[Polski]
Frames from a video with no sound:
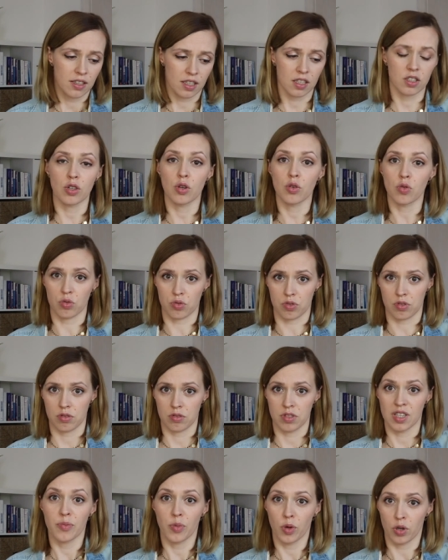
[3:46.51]
Także luz,
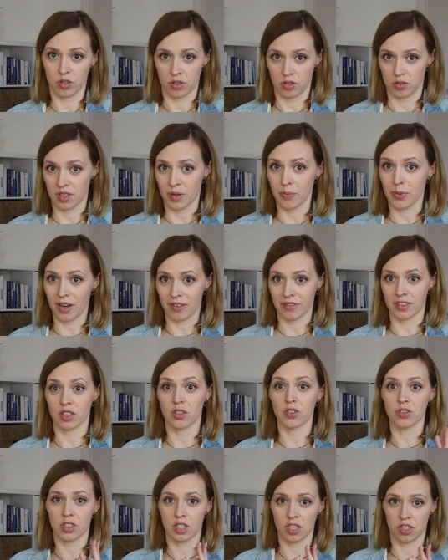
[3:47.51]
nie boli. Naprawdę,
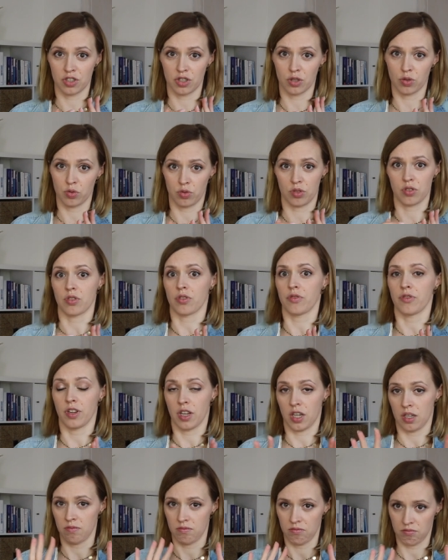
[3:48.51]
gorzej jest się kłuć co
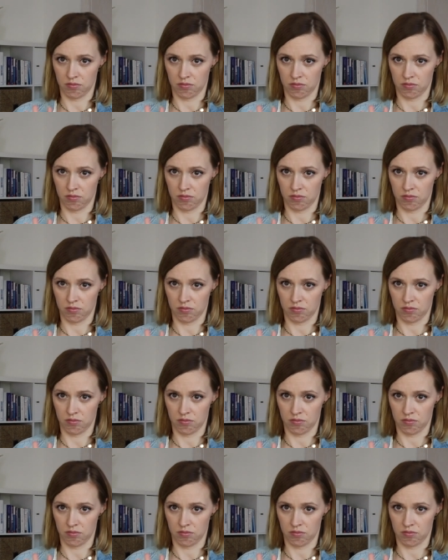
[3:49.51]
chwilę.